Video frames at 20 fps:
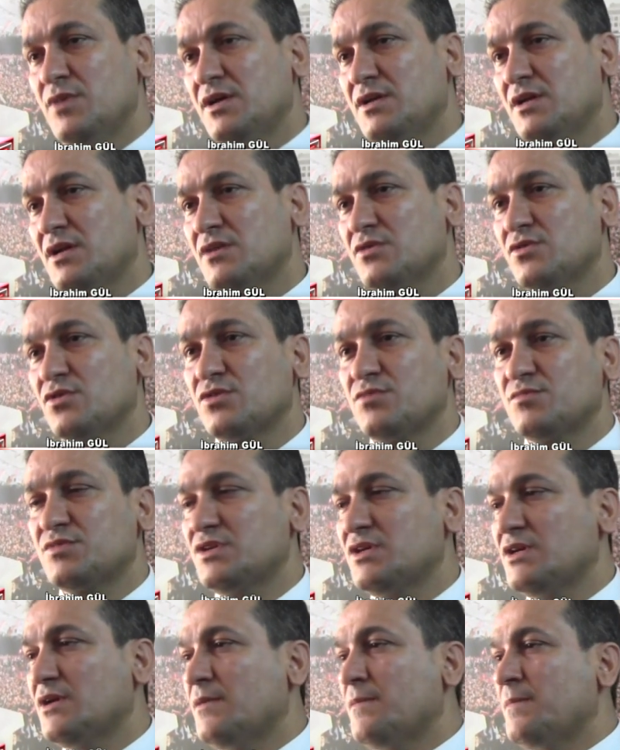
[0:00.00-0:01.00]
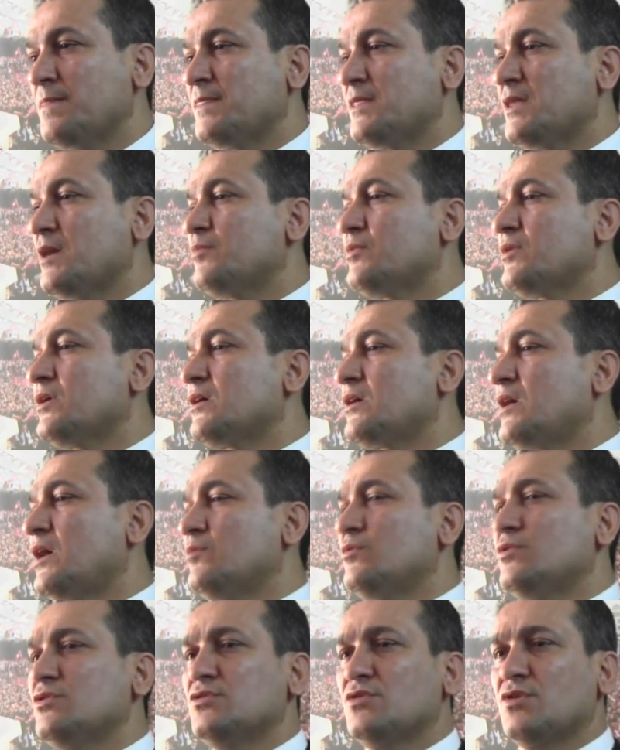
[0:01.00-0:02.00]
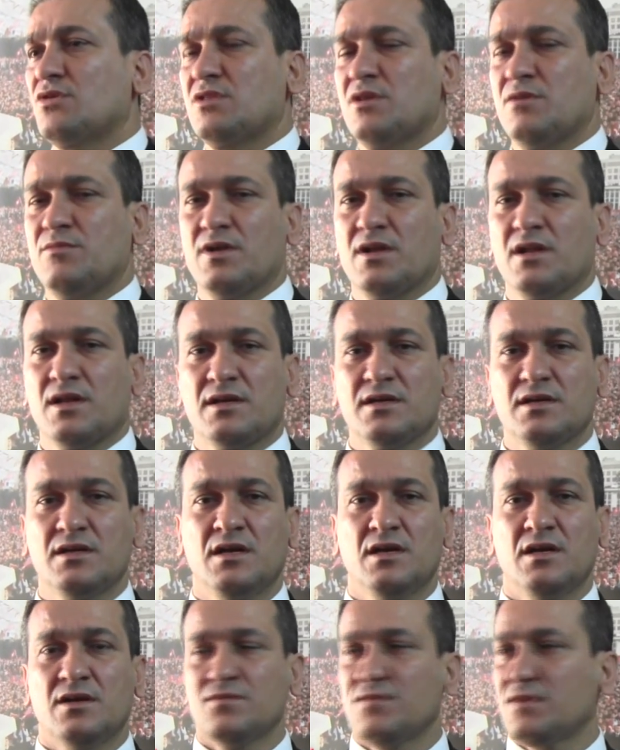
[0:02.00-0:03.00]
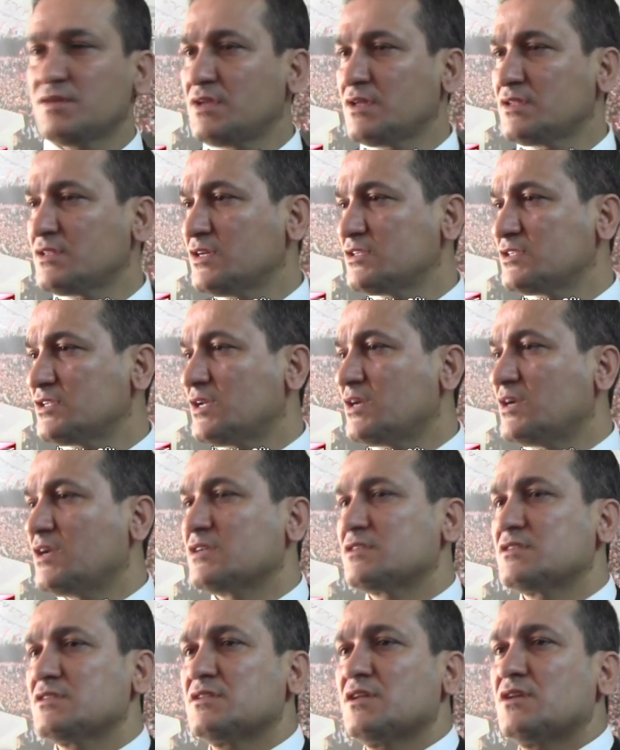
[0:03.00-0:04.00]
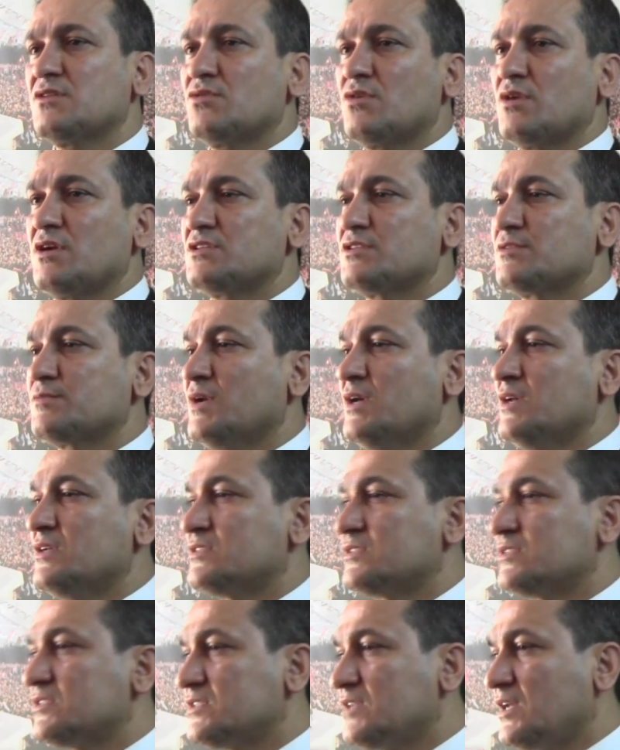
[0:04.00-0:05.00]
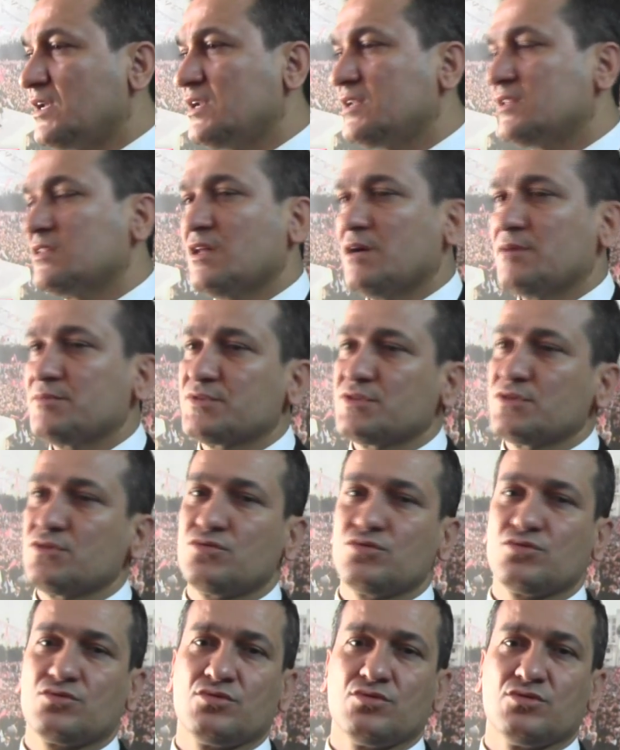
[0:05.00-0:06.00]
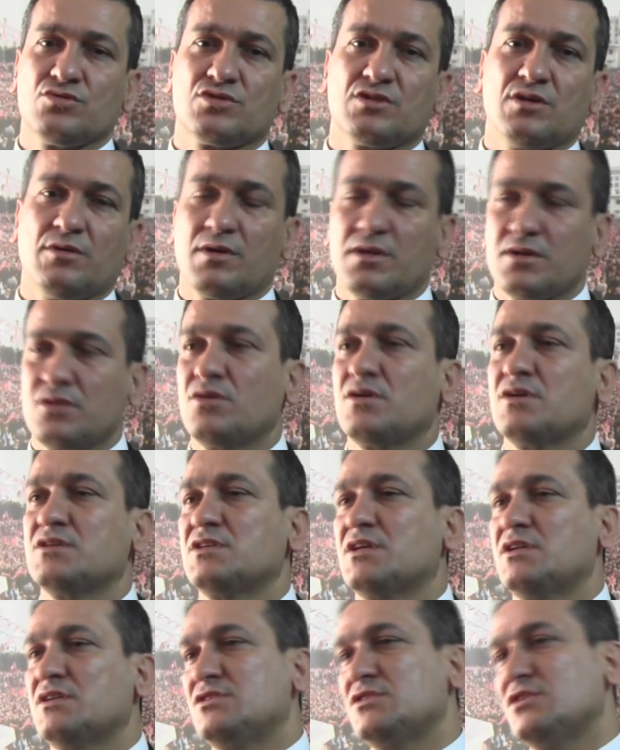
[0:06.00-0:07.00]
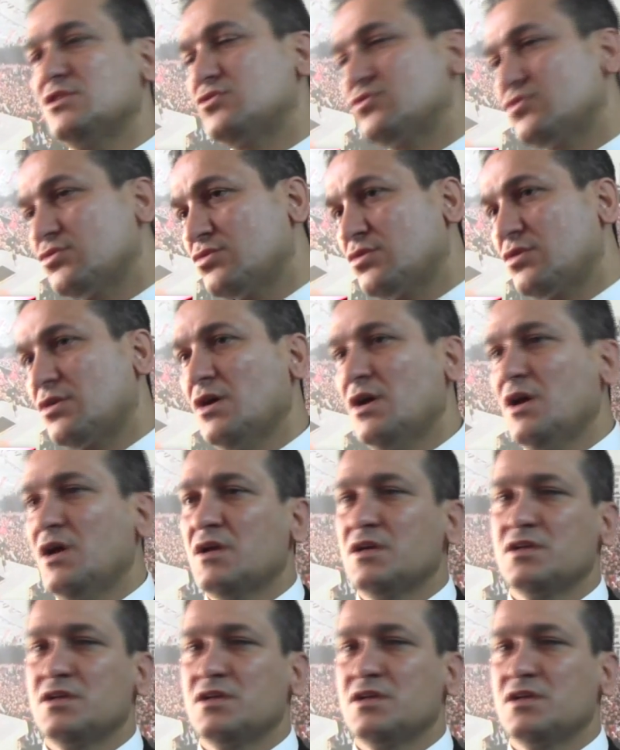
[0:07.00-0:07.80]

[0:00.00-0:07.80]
Ben inanıyorum ki yapılan kamuoyu yoklamaları vatandaşlar arasında dolaşıp sizlerin nabzını tuttuğunuz zaman göreceğiniz şey şudur.